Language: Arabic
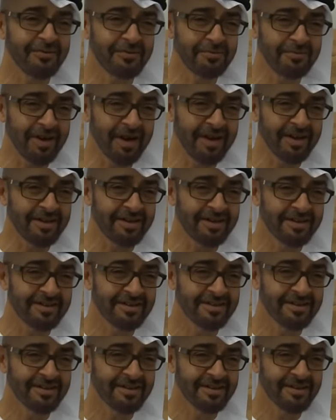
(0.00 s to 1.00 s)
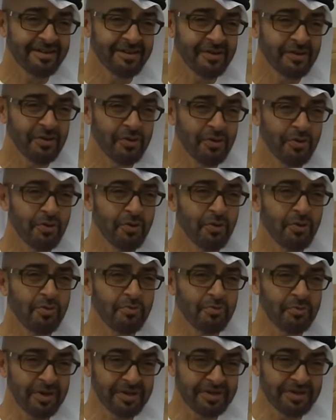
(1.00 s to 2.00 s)
في محله
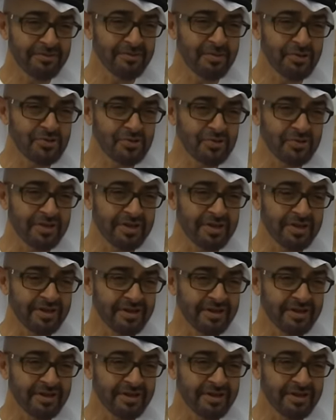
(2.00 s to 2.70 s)
وهم قد المسؤوليه